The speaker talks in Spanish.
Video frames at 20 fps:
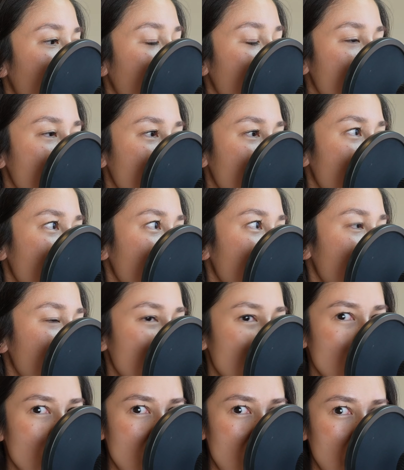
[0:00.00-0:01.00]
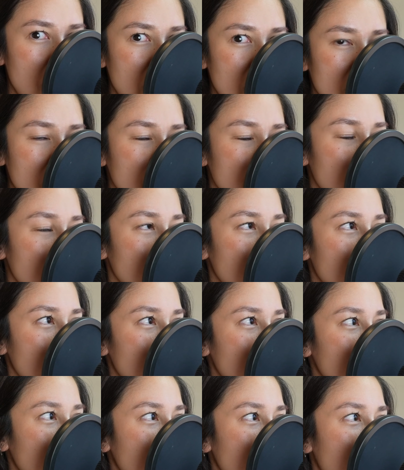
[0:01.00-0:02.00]
este innombrable.
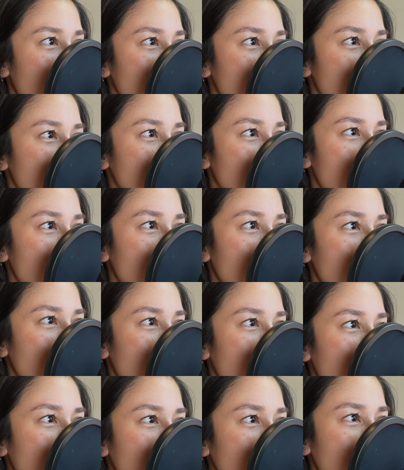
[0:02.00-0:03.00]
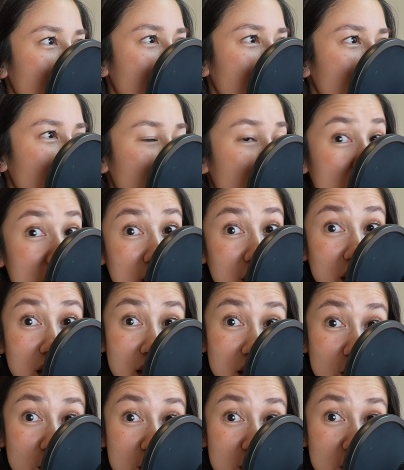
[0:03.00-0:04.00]
Hasta pues que
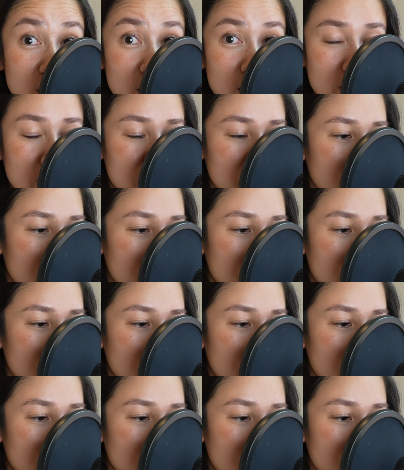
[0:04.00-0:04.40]
llego yo,